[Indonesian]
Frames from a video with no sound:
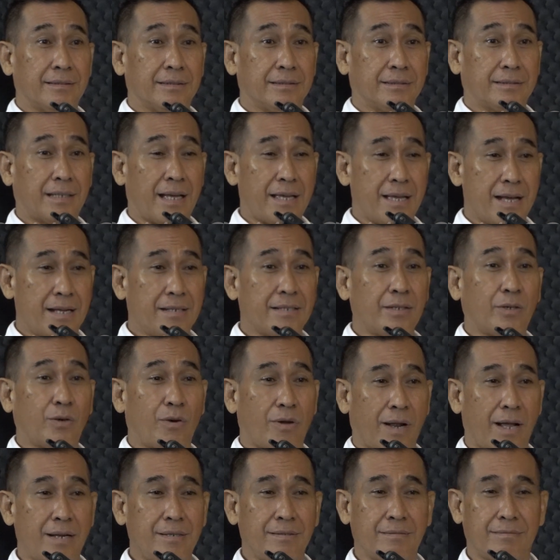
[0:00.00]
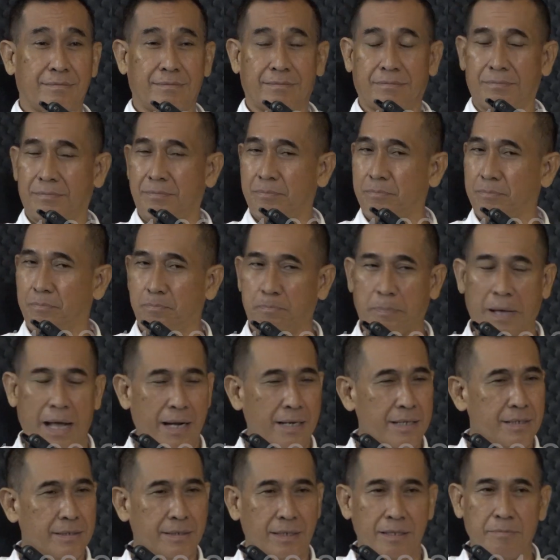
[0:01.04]
Saya di koran
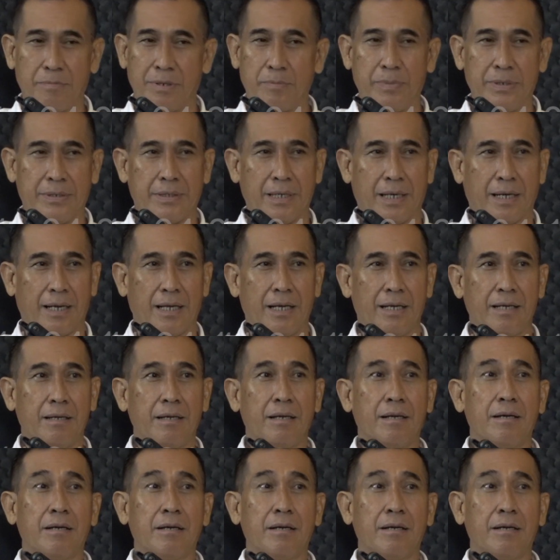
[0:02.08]
paling sering berbicara.